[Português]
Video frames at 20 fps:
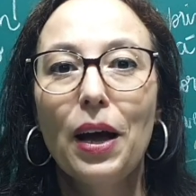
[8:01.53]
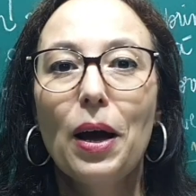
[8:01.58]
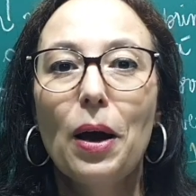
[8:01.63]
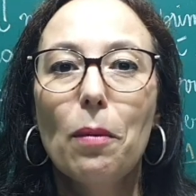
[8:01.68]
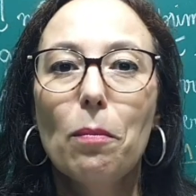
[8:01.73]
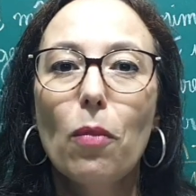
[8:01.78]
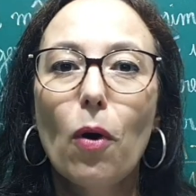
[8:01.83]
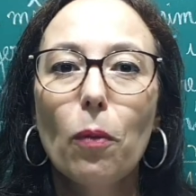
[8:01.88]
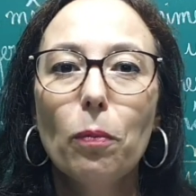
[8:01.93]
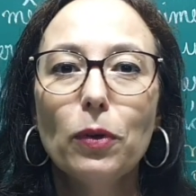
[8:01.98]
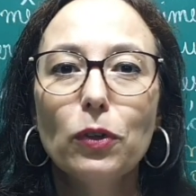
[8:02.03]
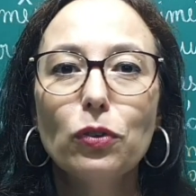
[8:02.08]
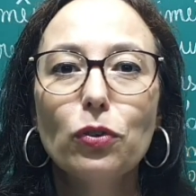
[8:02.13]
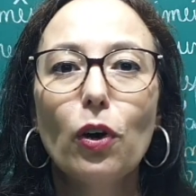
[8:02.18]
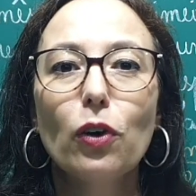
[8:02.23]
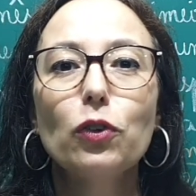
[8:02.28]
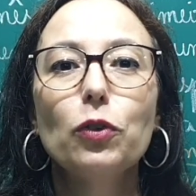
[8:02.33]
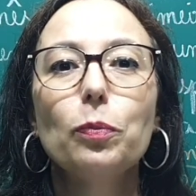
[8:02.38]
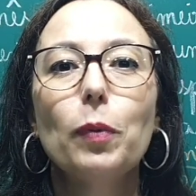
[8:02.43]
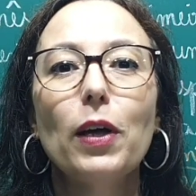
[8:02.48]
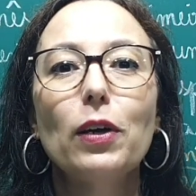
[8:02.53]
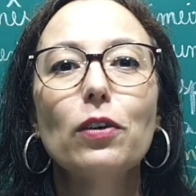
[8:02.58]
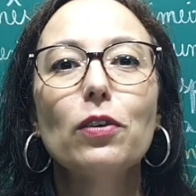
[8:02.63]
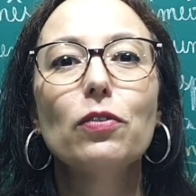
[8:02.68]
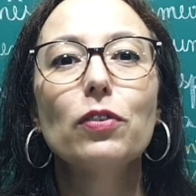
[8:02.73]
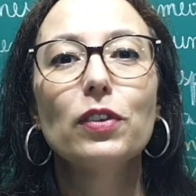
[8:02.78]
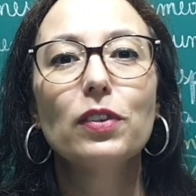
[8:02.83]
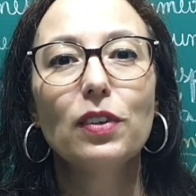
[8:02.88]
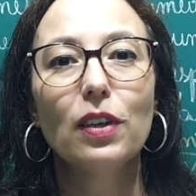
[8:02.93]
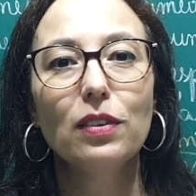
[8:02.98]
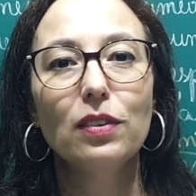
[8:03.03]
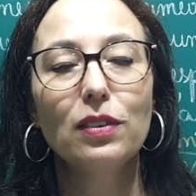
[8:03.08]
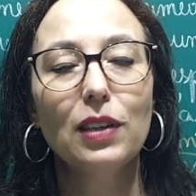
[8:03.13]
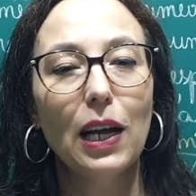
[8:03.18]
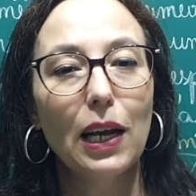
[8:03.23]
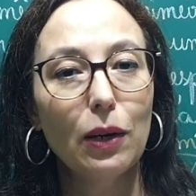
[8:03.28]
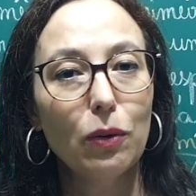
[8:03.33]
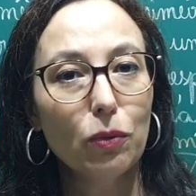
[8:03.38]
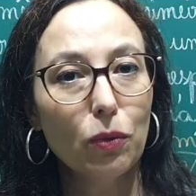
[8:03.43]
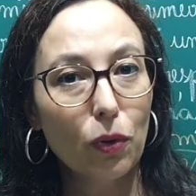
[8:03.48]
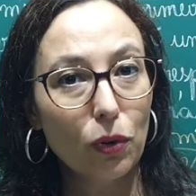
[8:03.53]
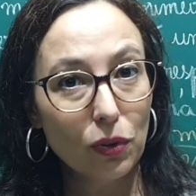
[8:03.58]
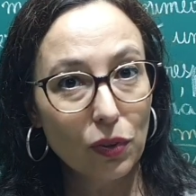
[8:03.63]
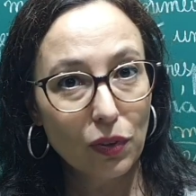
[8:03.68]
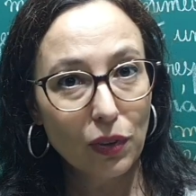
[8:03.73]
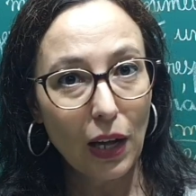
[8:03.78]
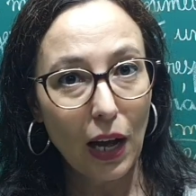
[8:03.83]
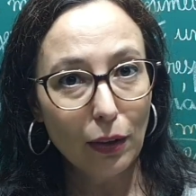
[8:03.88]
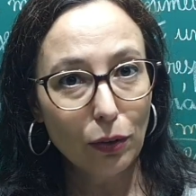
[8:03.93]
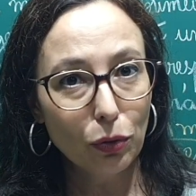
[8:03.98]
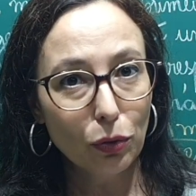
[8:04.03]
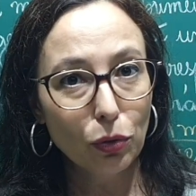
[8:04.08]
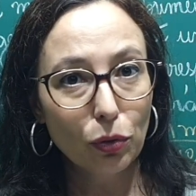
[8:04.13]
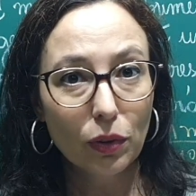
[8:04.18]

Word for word: Bom, pessoal, espero que vocês tenham gostado